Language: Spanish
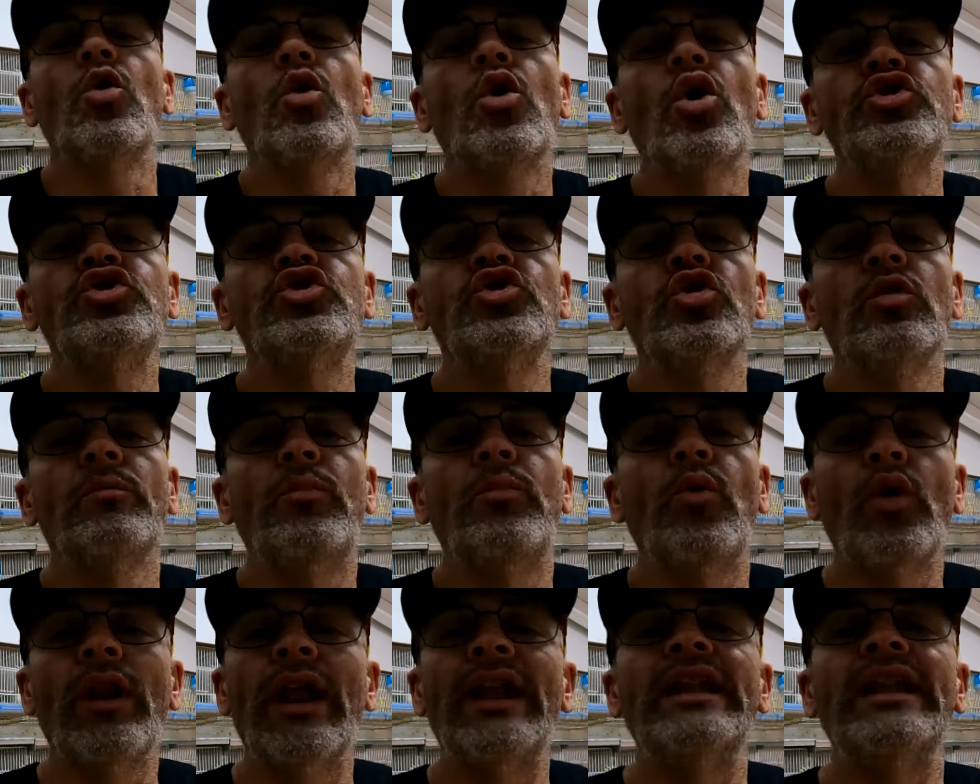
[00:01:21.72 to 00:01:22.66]
u 8
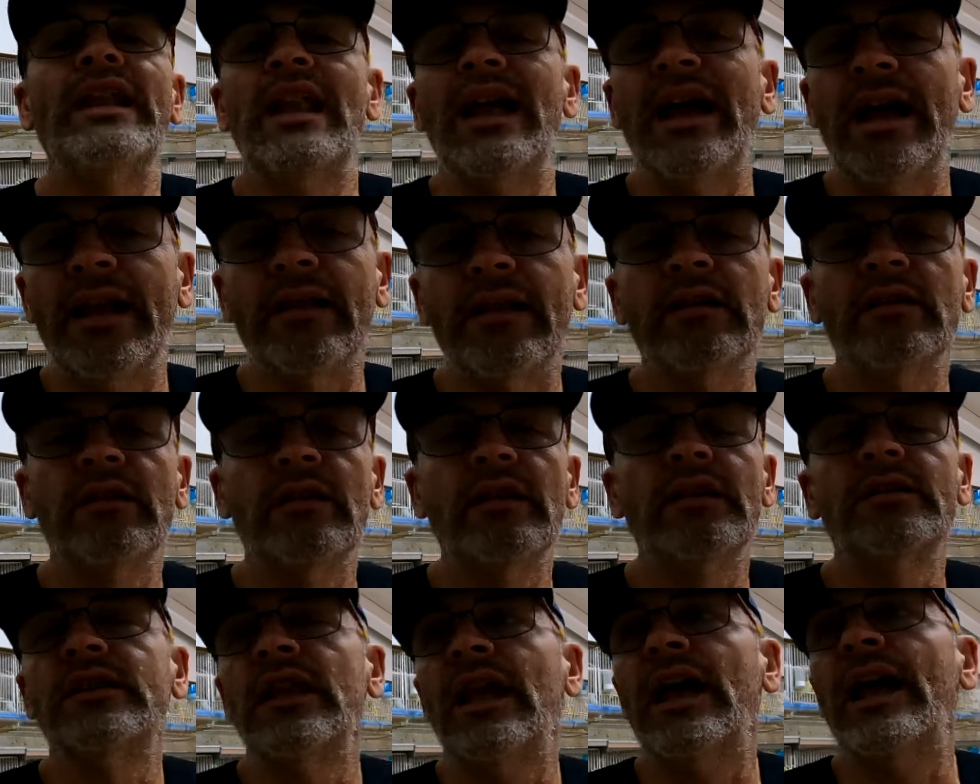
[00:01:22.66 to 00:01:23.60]
por anillar
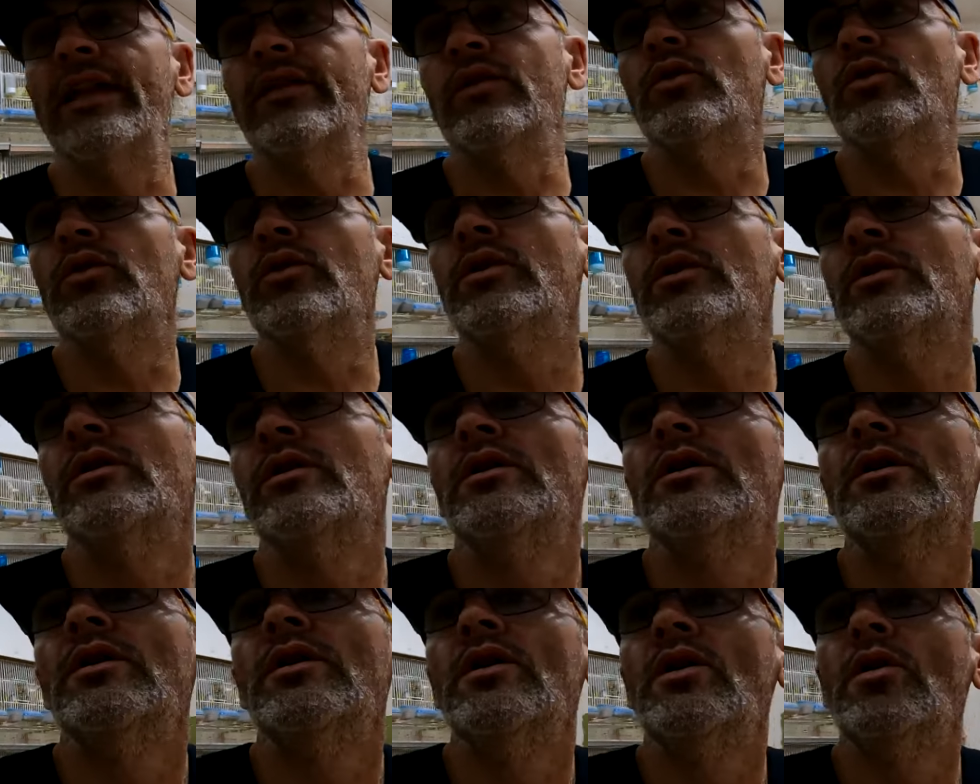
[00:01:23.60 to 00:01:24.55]
este año.
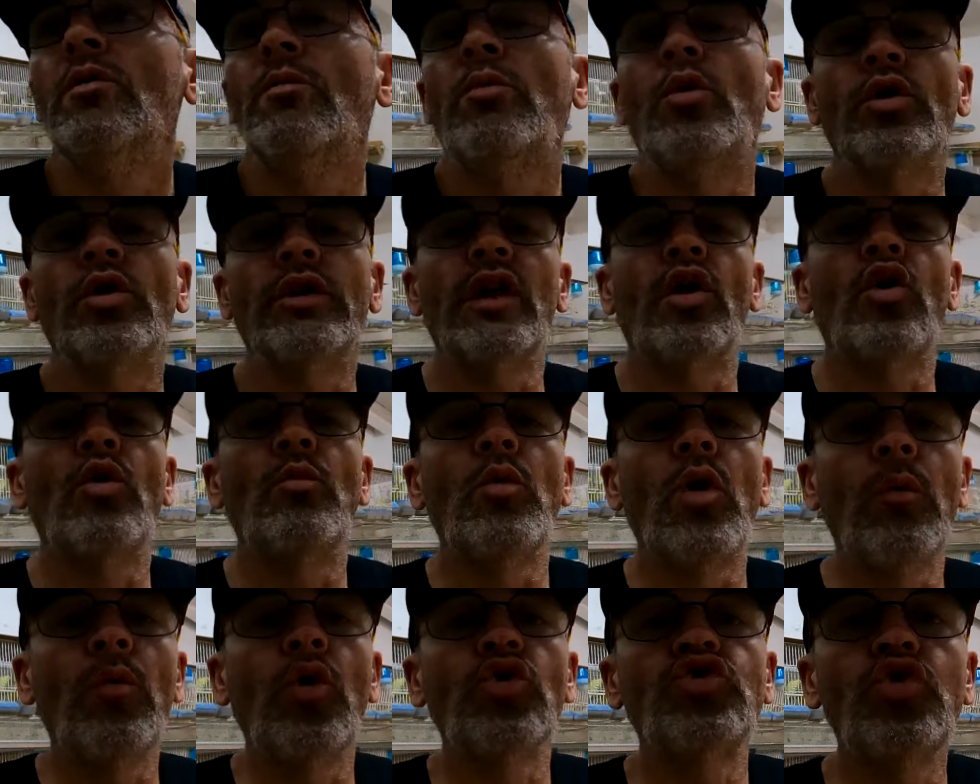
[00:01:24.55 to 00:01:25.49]
Porque
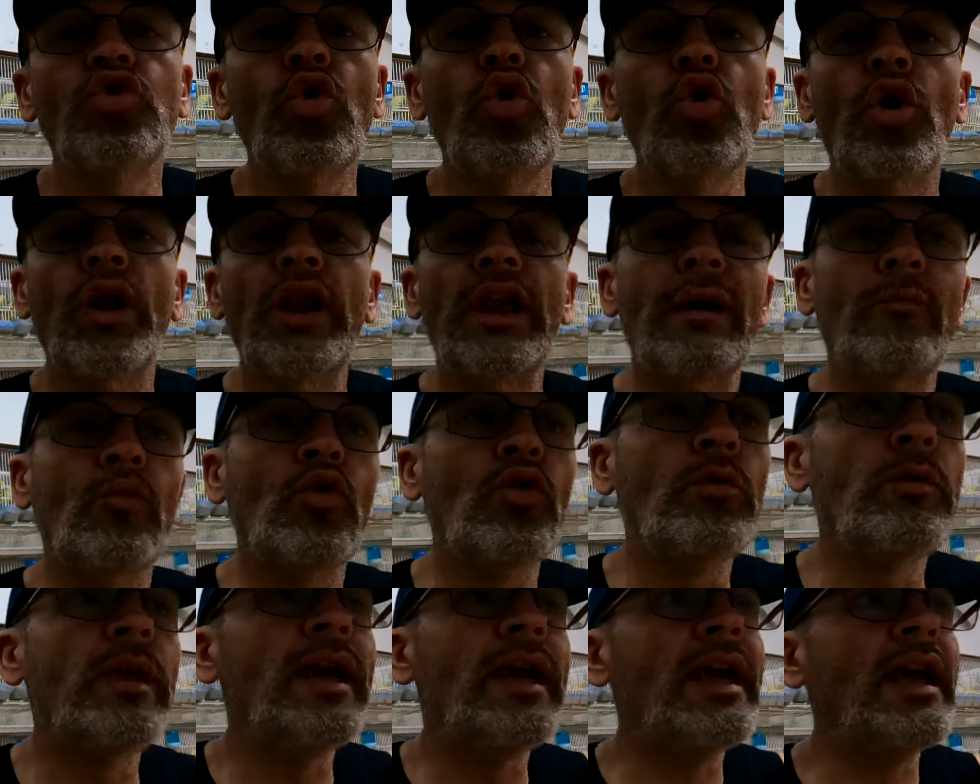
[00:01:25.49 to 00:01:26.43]
como el Bosu no cría
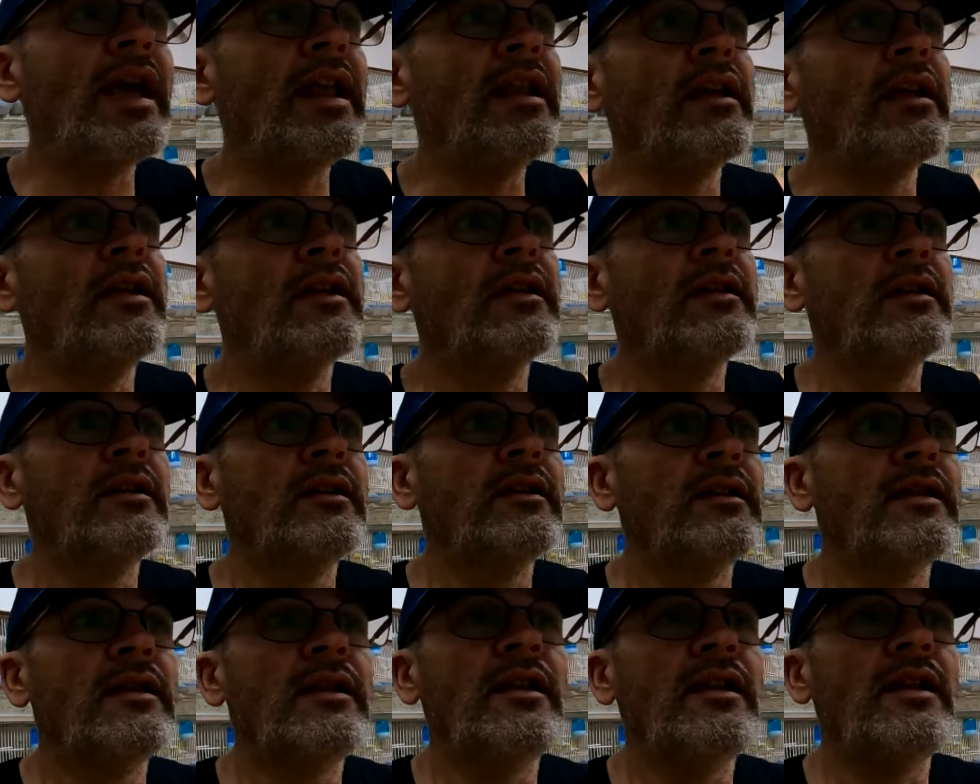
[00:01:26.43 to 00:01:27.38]
muy bien
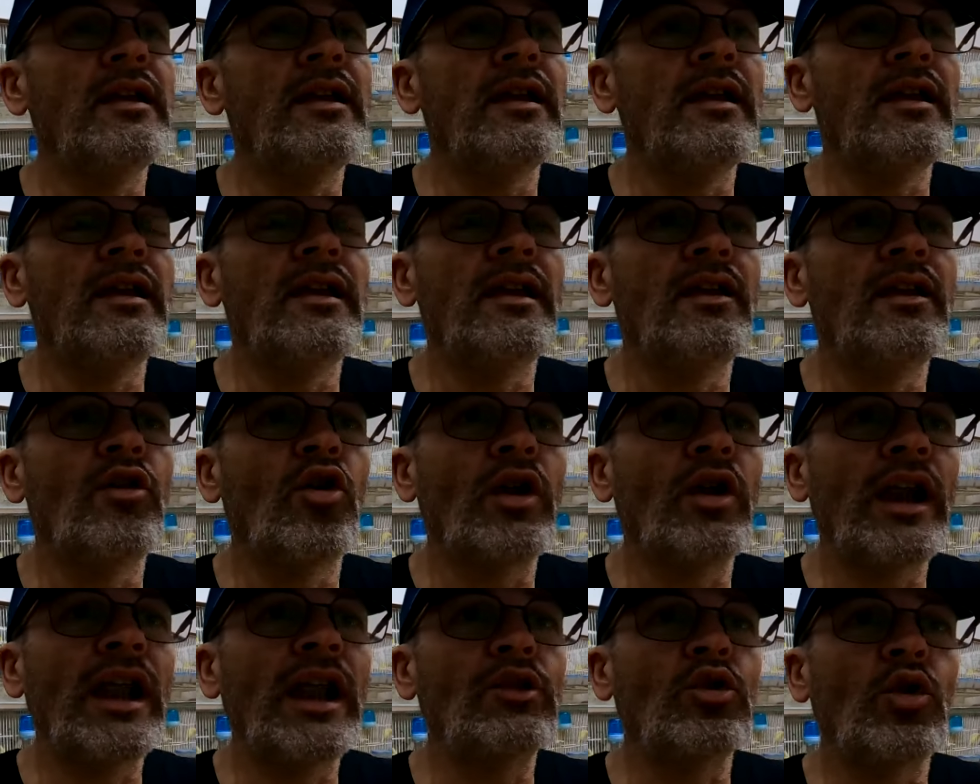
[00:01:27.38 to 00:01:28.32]
y
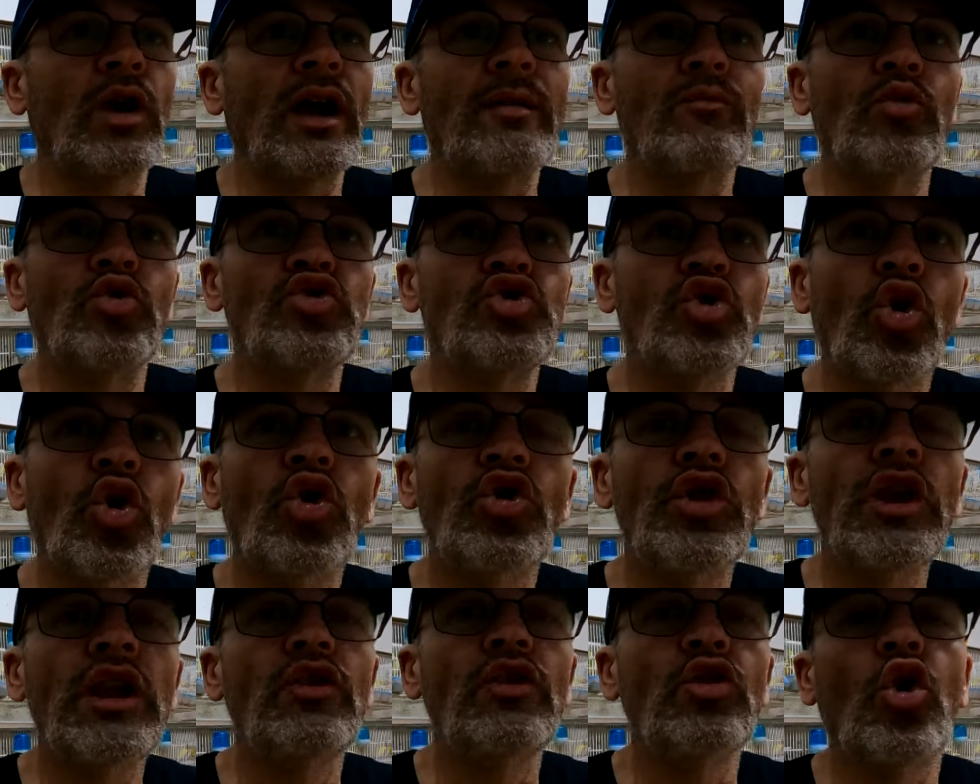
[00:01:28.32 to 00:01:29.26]
no quería tocar mucho
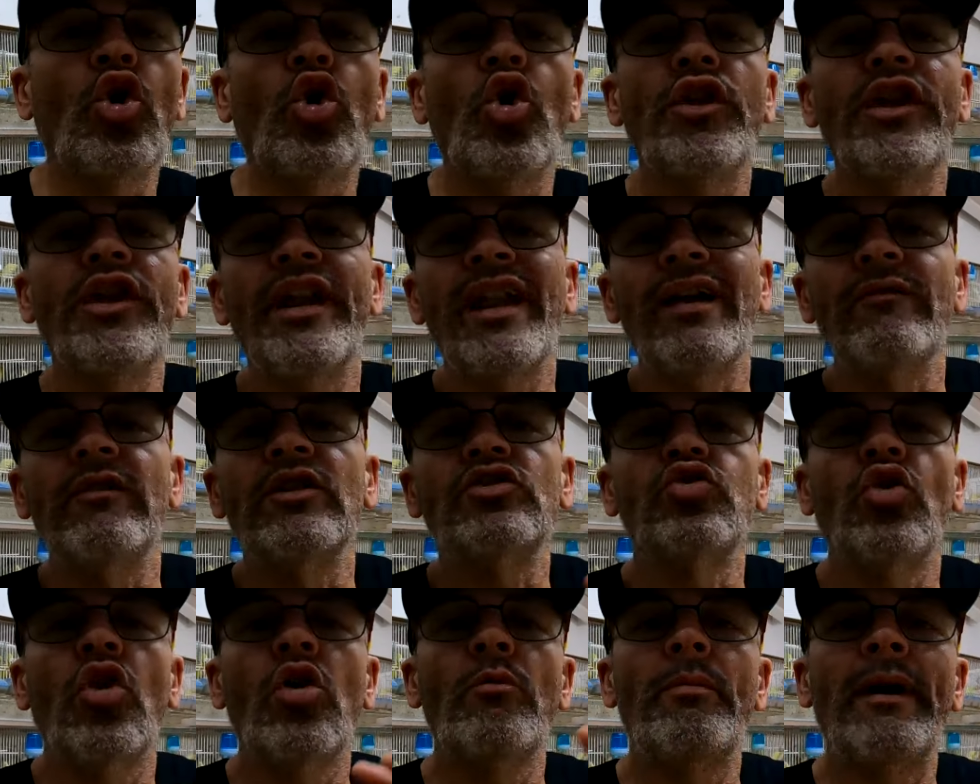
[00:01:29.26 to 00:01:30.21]
los nidos, los cogía en
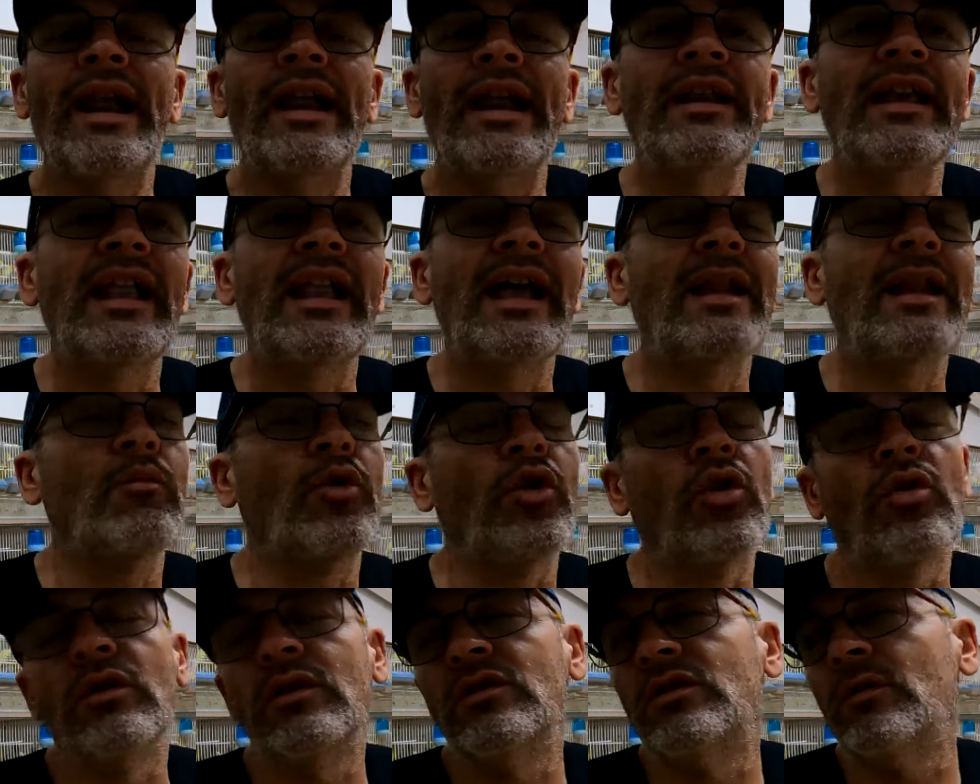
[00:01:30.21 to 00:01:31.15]
solo para anillar,
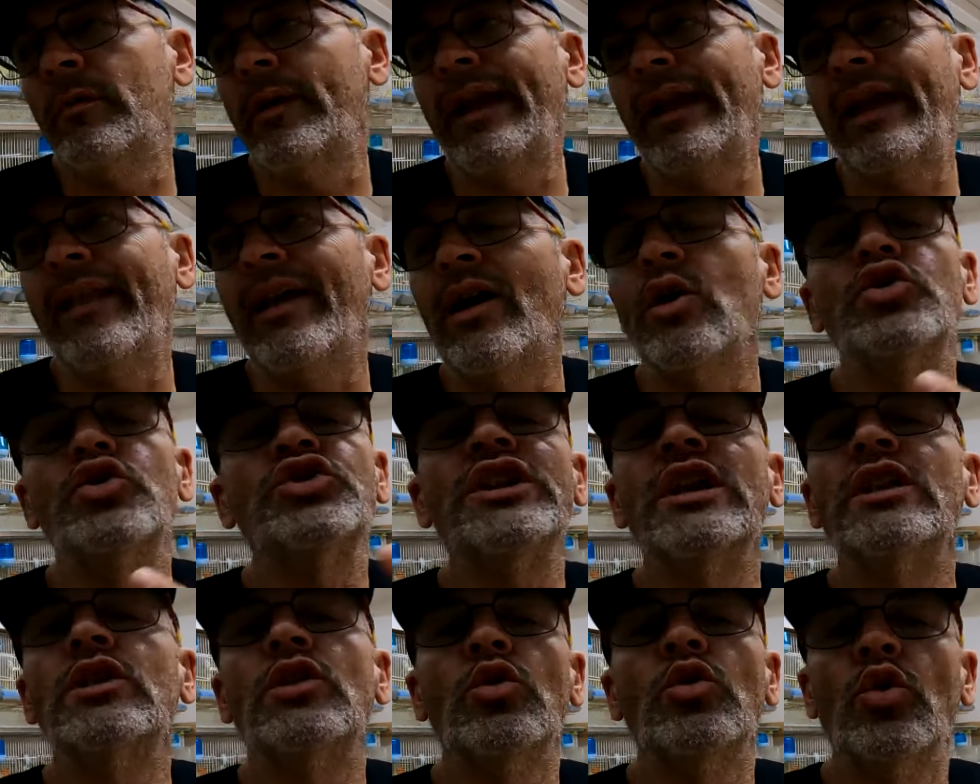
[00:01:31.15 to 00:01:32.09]
bueno, y se me han quedado
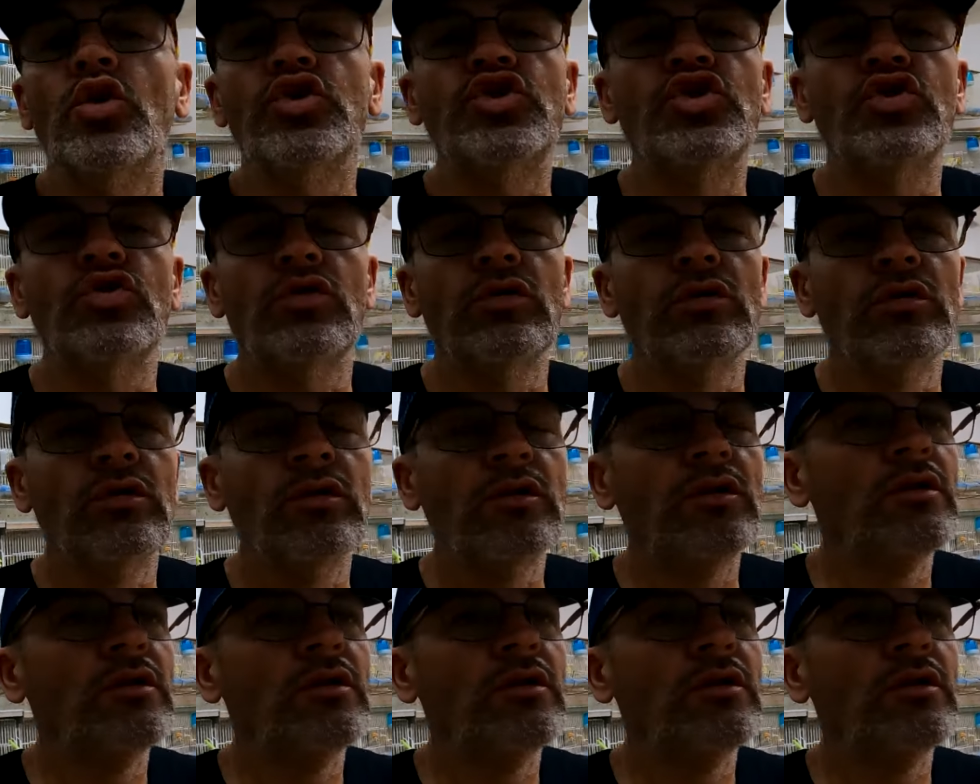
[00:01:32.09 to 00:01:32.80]
7 u 8